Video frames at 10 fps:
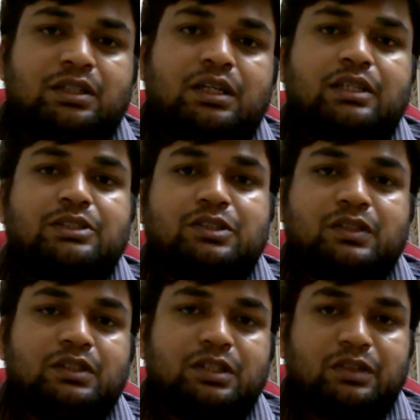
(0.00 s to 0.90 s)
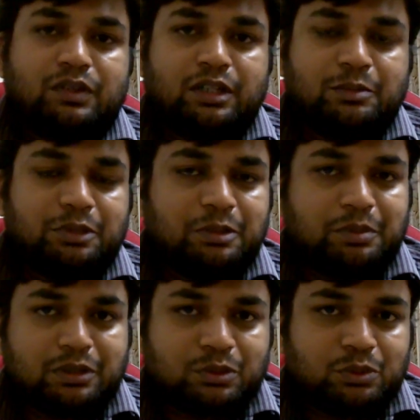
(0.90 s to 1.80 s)
ராஜீவ்காந்தி அவர்களை பற்றி
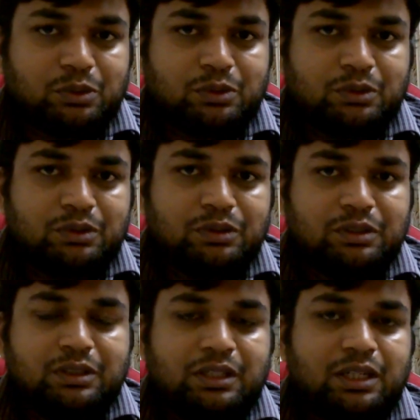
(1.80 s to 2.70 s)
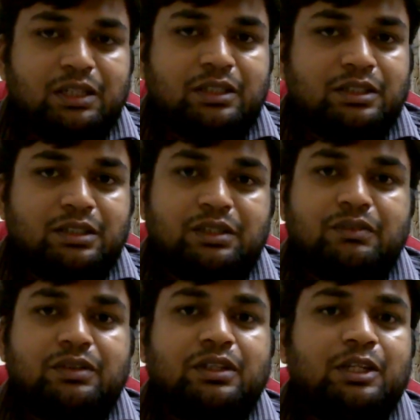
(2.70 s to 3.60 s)
பேசவோ இல்லை
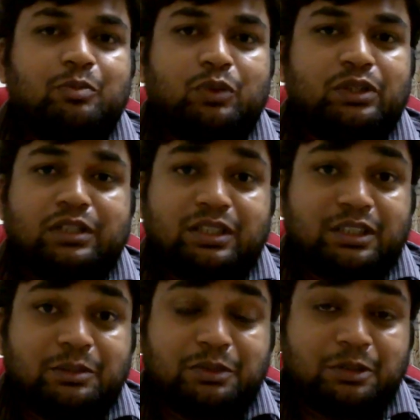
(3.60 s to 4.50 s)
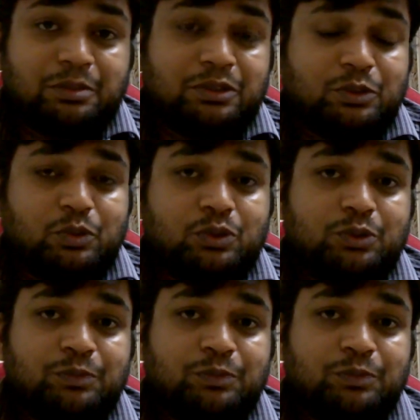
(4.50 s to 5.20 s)
விடுதலை புலி இயக்கத்தை பற்றி பேசவோ